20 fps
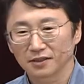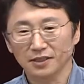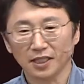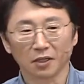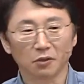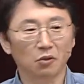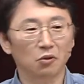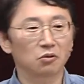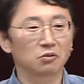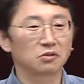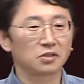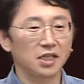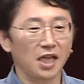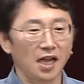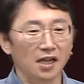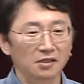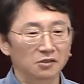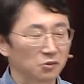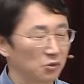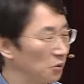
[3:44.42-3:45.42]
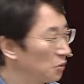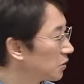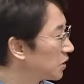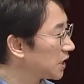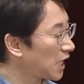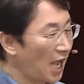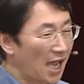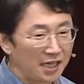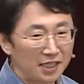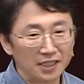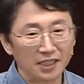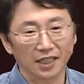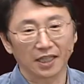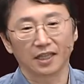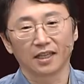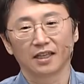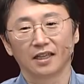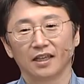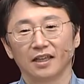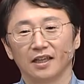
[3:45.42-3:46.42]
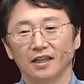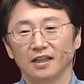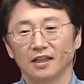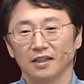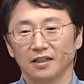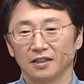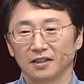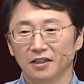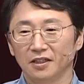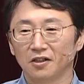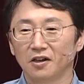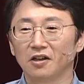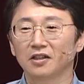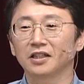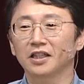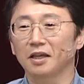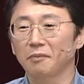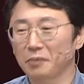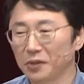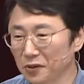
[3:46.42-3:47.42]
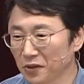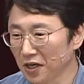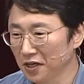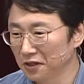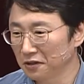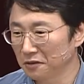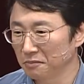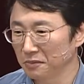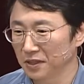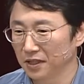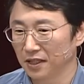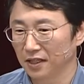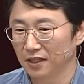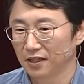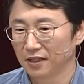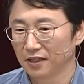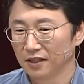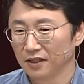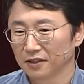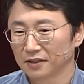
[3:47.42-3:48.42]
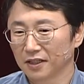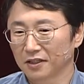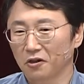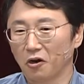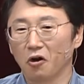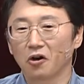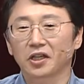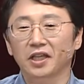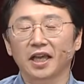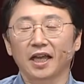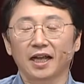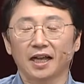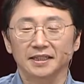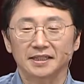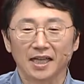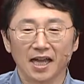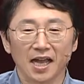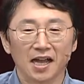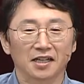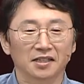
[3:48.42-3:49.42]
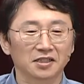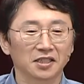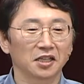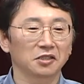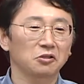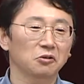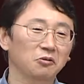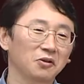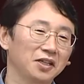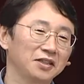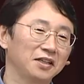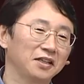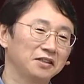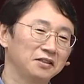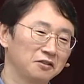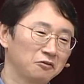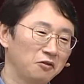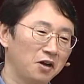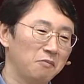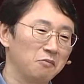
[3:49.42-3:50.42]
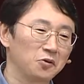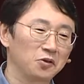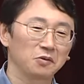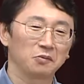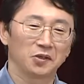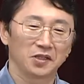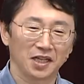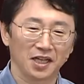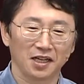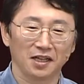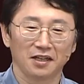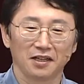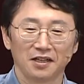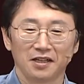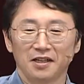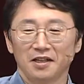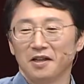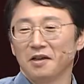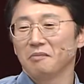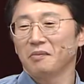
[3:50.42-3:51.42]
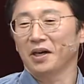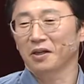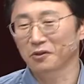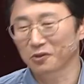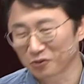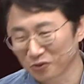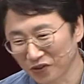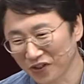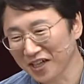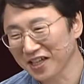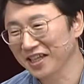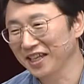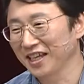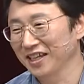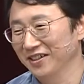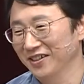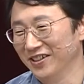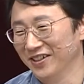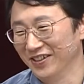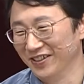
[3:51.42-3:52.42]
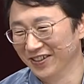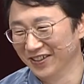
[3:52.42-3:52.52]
새로운 창조, 창의 이런 게 필요한 겁니다. 근데 거기에 가장 최적화되어 있는 과목이 뭐냐? 바로 수학이에요.